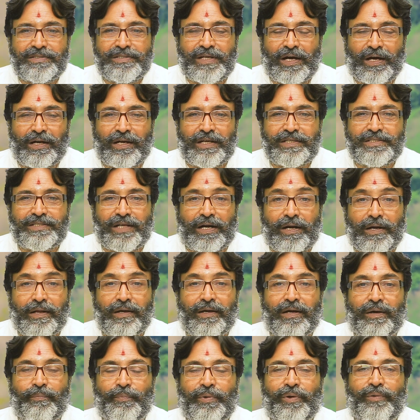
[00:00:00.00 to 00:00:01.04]
చాలా
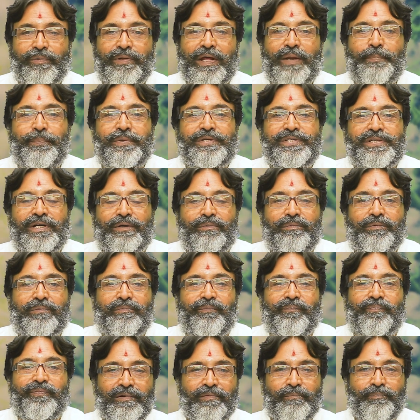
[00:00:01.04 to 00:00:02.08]
సరళంగా మీకు నేర్పించాం
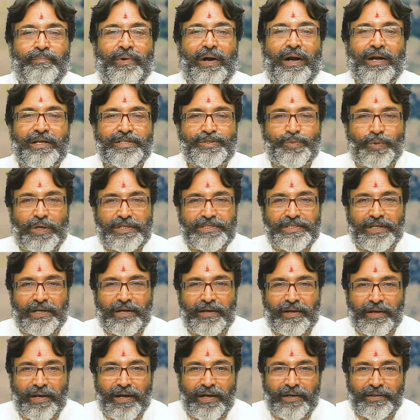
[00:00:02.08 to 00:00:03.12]
ప్రాణశ్వాస
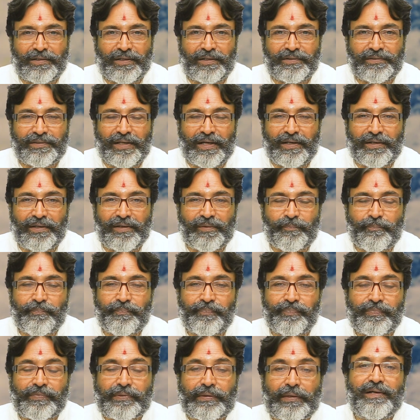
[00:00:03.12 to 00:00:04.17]
క్రియ అంటాం దాన్ని
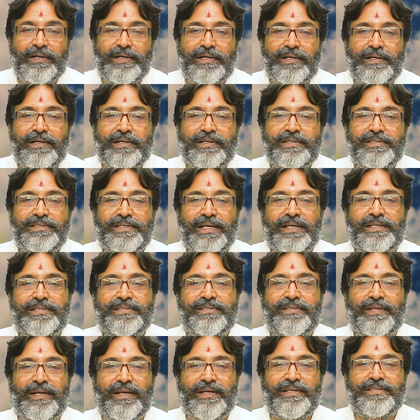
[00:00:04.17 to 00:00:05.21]

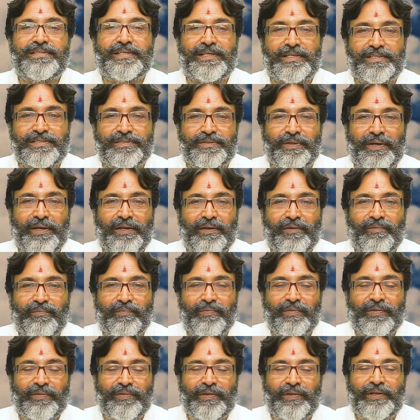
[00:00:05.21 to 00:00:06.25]
సిక్స్ త్రీ సిక్స్ త్రీ
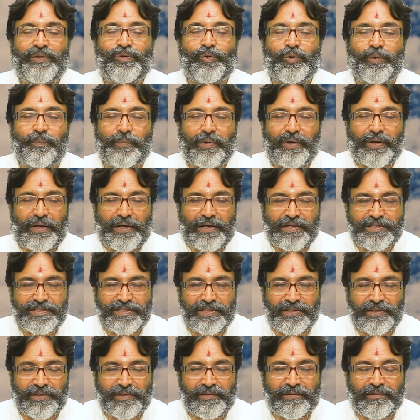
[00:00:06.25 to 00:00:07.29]
దీంతో మీకు
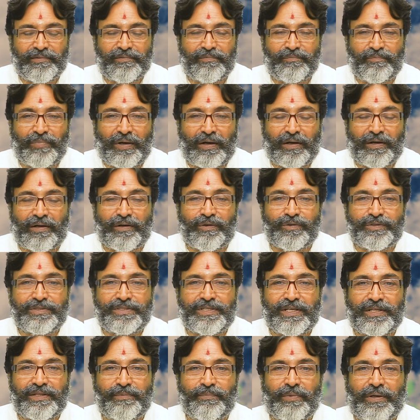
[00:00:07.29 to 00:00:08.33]
ఎనర్జీ బాగా
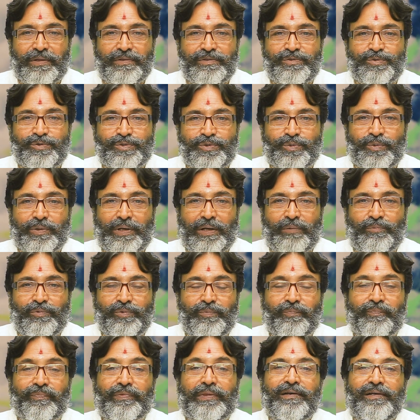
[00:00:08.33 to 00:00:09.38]
వచ్చేది మనం చూసుకున్నాము
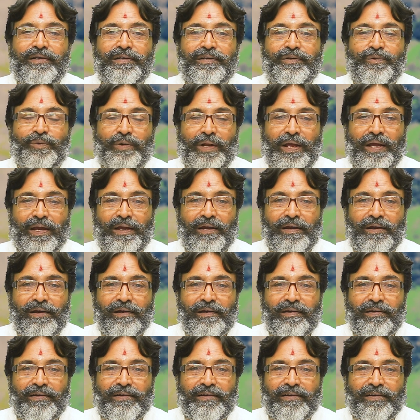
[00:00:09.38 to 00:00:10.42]
టుడే
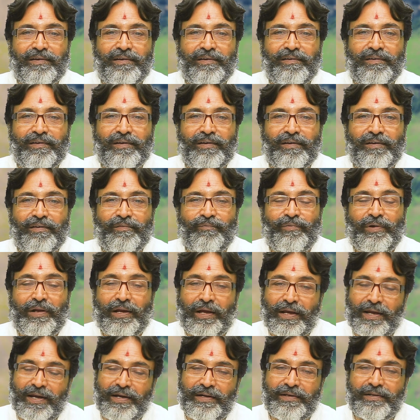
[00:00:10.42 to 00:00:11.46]

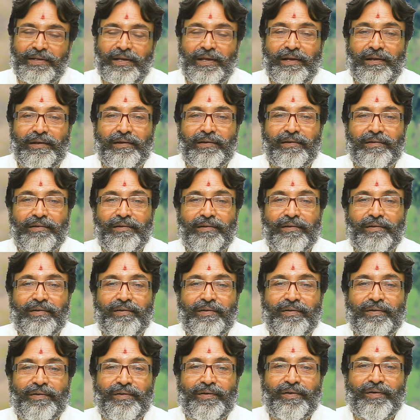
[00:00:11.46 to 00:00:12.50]
విల్ అగైన్ డీల్
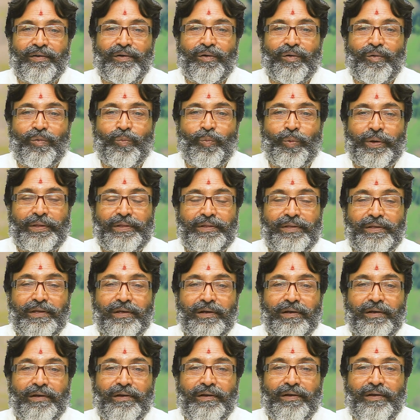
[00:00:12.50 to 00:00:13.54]
విత్
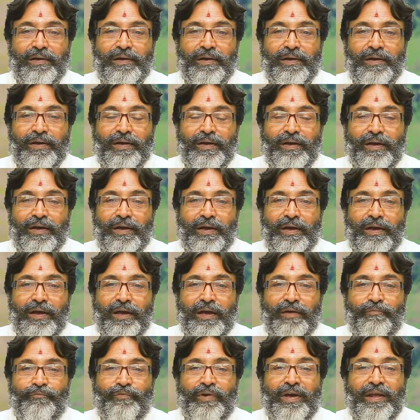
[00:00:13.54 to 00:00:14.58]

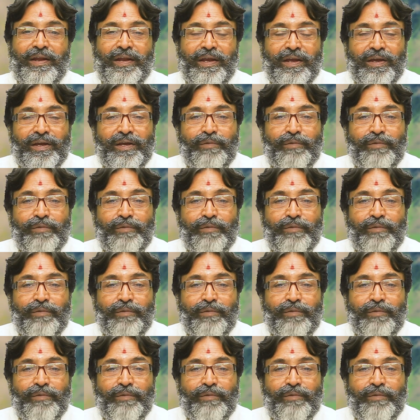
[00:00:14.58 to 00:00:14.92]
ఎ వెరీ